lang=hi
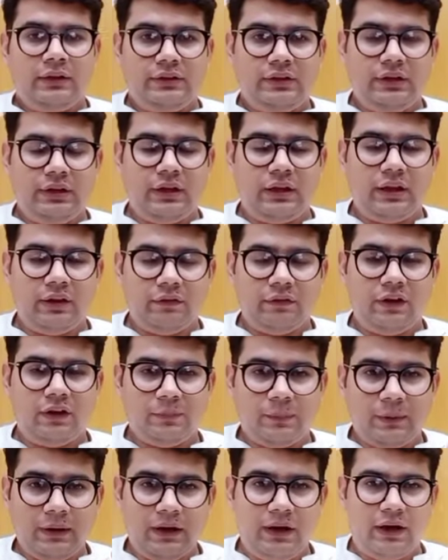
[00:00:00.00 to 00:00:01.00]
जिनके फेस
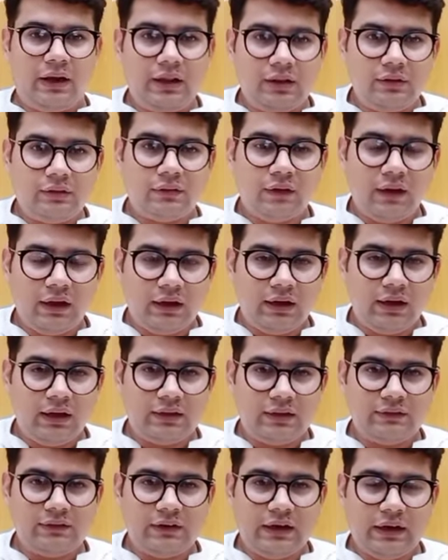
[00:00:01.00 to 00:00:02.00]
पर रिंकल्स फाइन
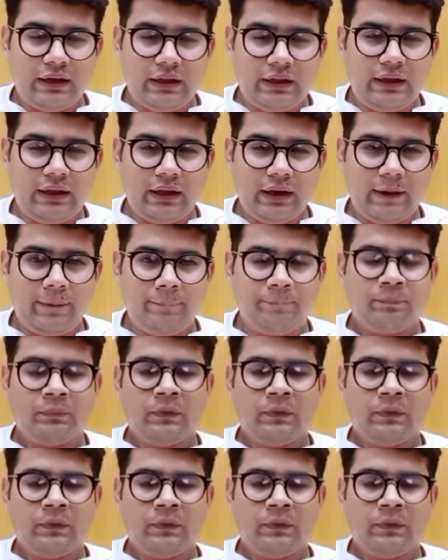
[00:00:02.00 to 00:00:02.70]
लाइन्स हैं ठीक है ना